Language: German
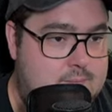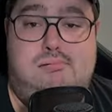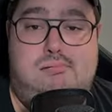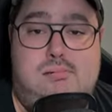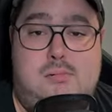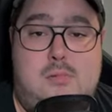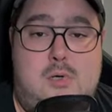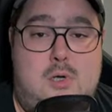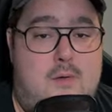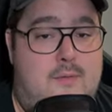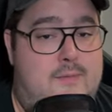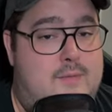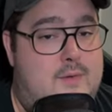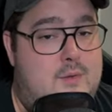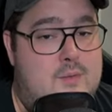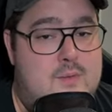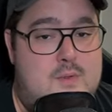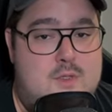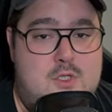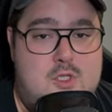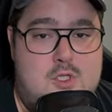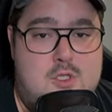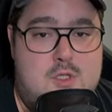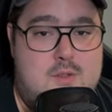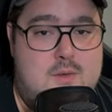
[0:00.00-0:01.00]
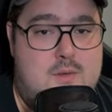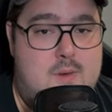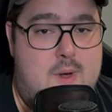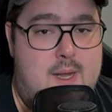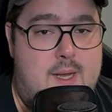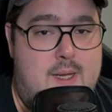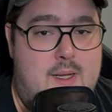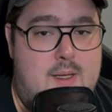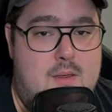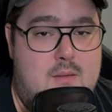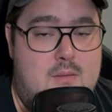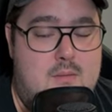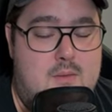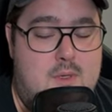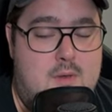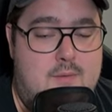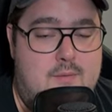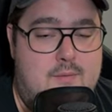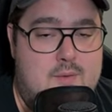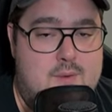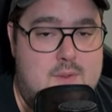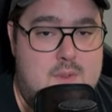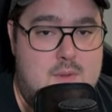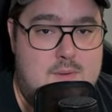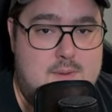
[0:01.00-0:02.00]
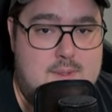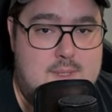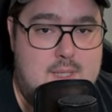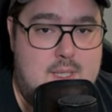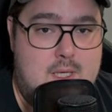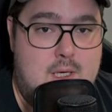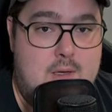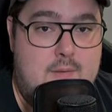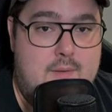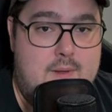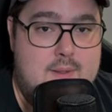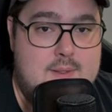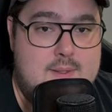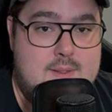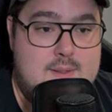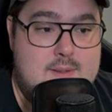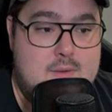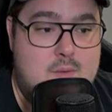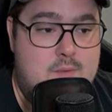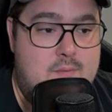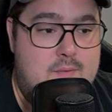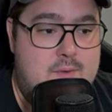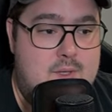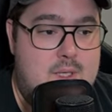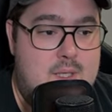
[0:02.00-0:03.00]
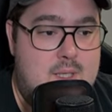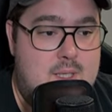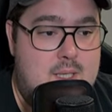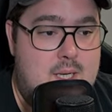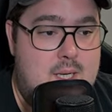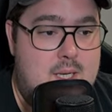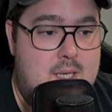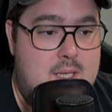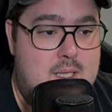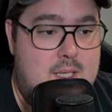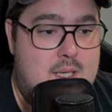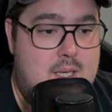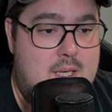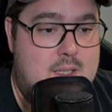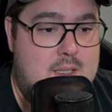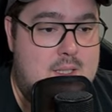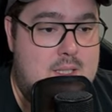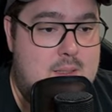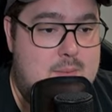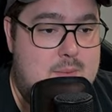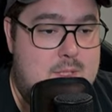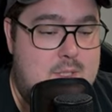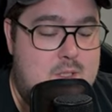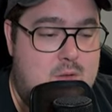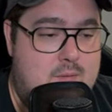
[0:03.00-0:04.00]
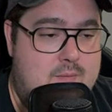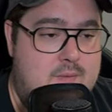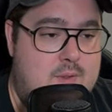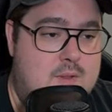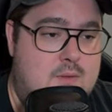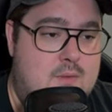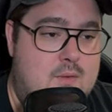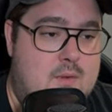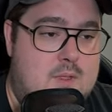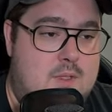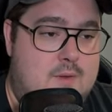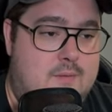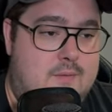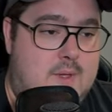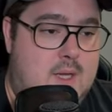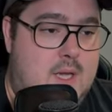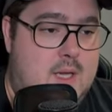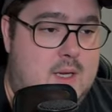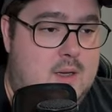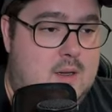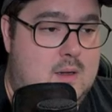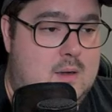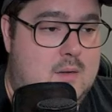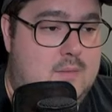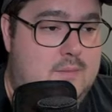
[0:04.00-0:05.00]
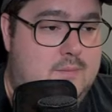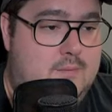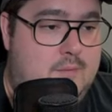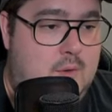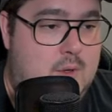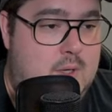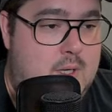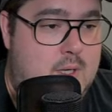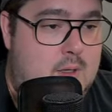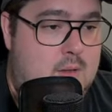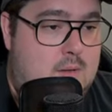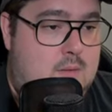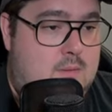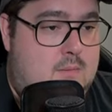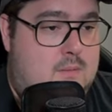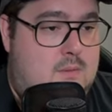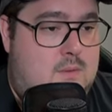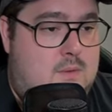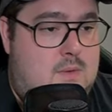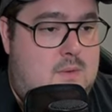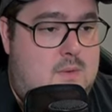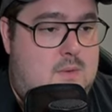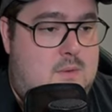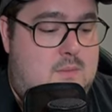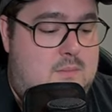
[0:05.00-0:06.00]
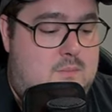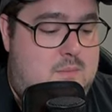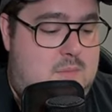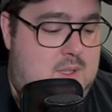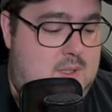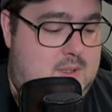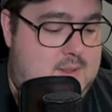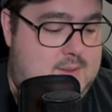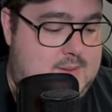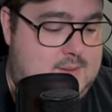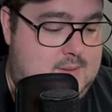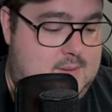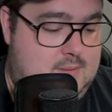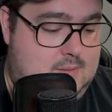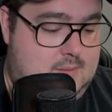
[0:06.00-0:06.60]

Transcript: Oh, Fusion Strike oder Fusionsangriff hat so viele geile Karten, aber ich hoffe natürlich auf Gengar. Feuer. Blitz.